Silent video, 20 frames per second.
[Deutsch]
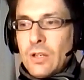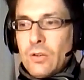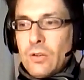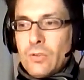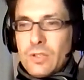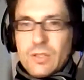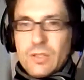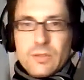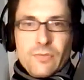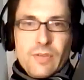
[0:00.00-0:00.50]

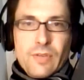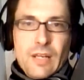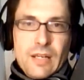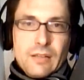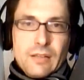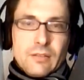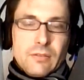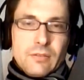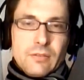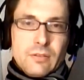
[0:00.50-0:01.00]
Und
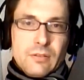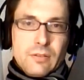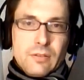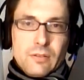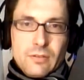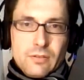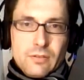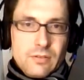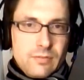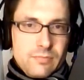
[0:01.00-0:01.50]
insofern
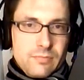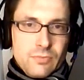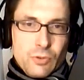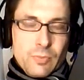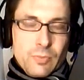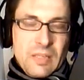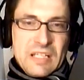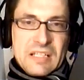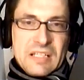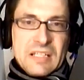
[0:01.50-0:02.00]
äh,
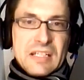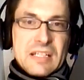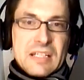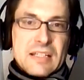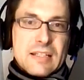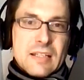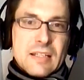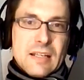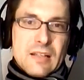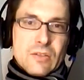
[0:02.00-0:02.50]
spricht
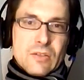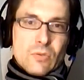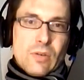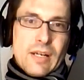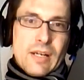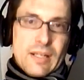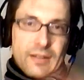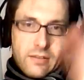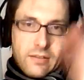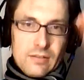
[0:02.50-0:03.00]
nichts gegen
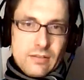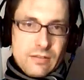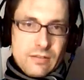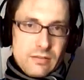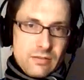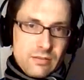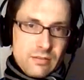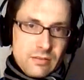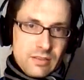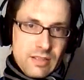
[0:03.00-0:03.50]
so ein
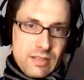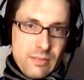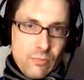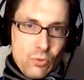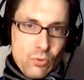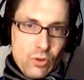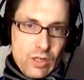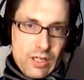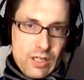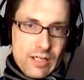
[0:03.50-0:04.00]

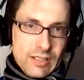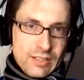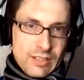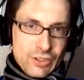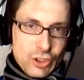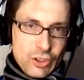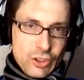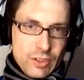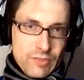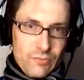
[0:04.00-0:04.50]

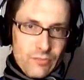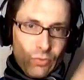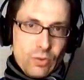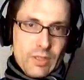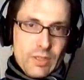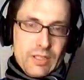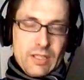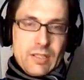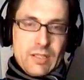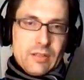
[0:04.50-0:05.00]
demokratisches
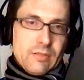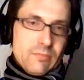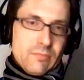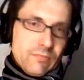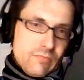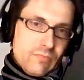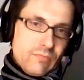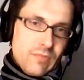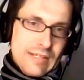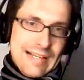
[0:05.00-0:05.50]
Vorgehen.
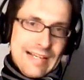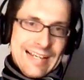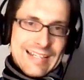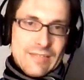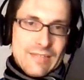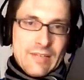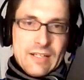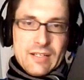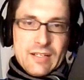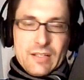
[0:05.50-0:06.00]

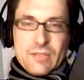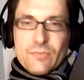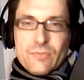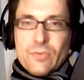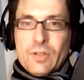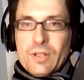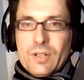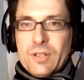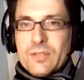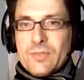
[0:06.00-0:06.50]
Gleichwertiges
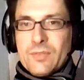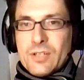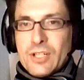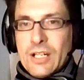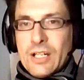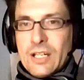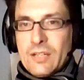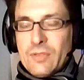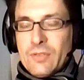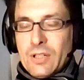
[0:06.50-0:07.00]
Vorgehen ist
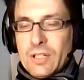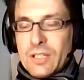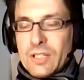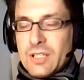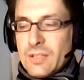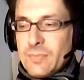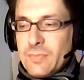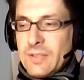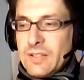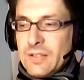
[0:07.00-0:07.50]
wahrscheinlich wirklich
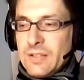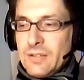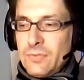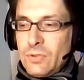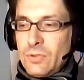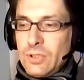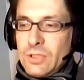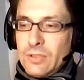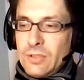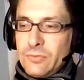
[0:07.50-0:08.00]
das bessere
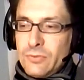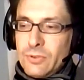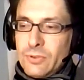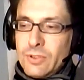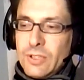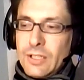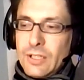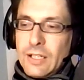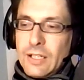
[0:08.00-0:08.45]
Wort dafür.